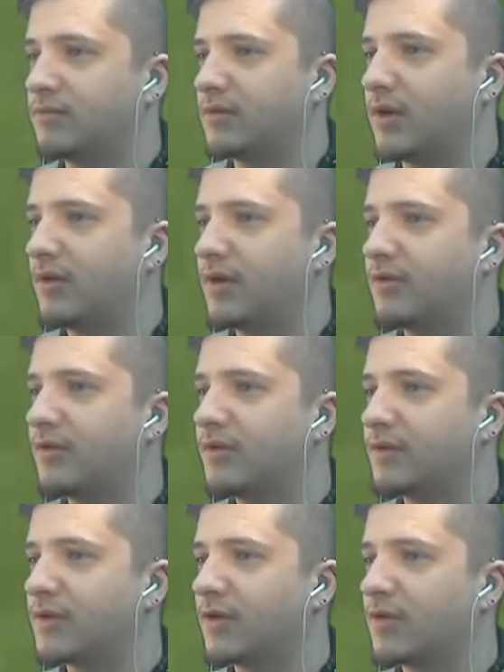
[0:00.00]
Ah voilà,
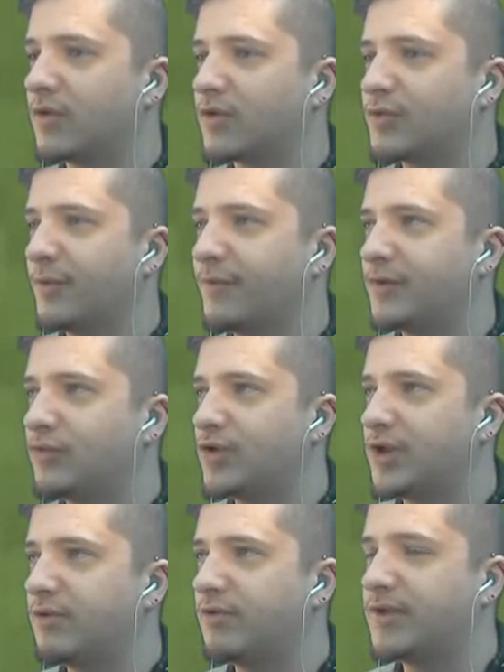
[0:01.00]
euh, quand, quand, je me fais
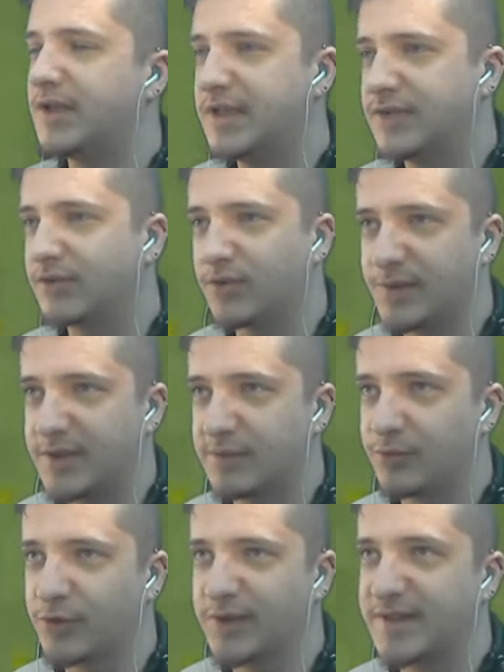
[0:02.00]
toucher, il utilise
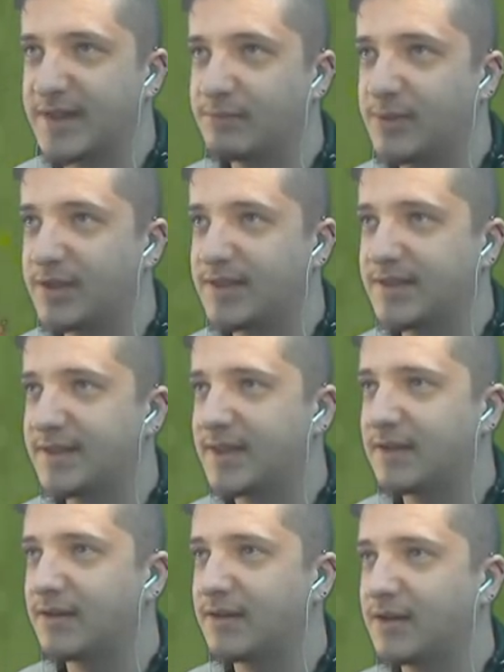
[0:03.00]
automatiquement des herbes
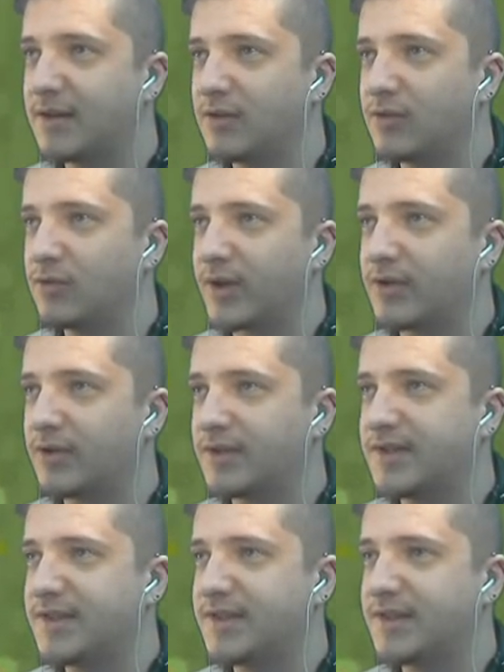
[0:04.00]
médicinales qu'on
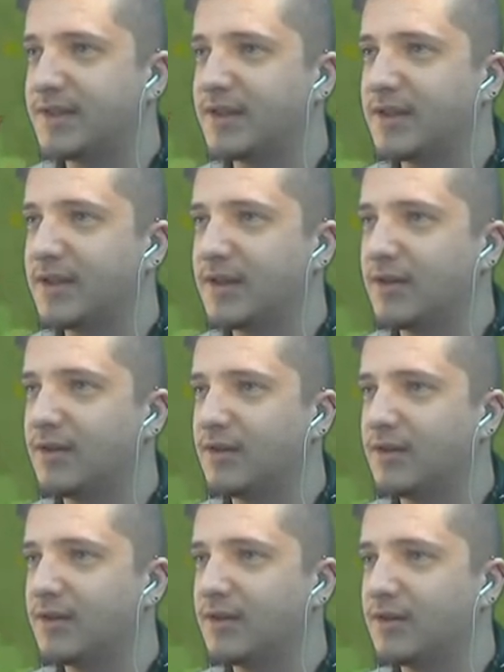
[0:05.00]
récolte ici.
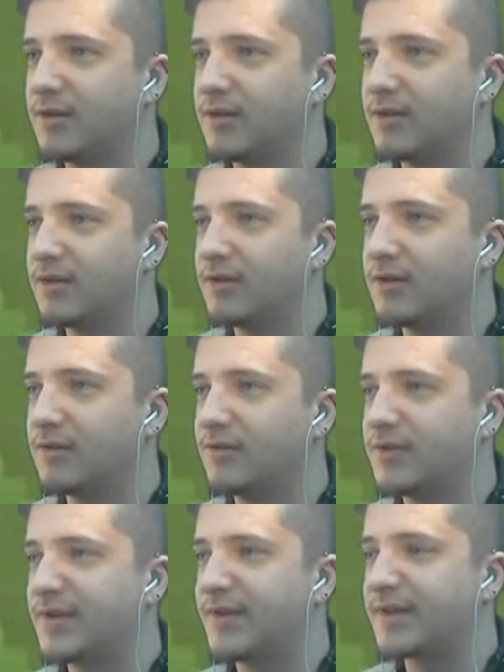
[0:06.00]
Euh,
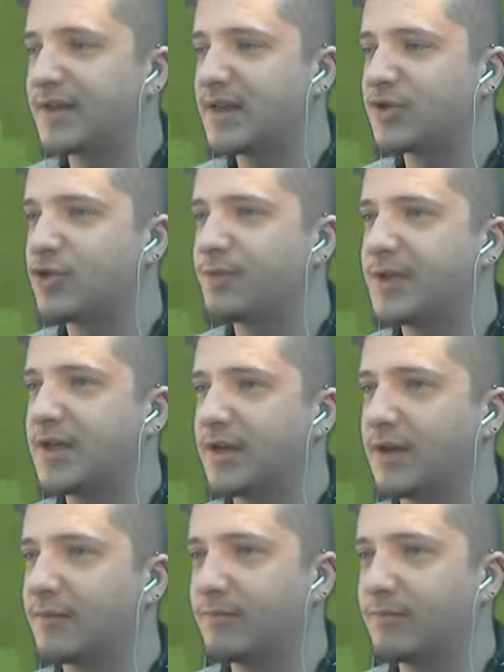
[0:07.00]
vous avez atteint l'âge de pierre.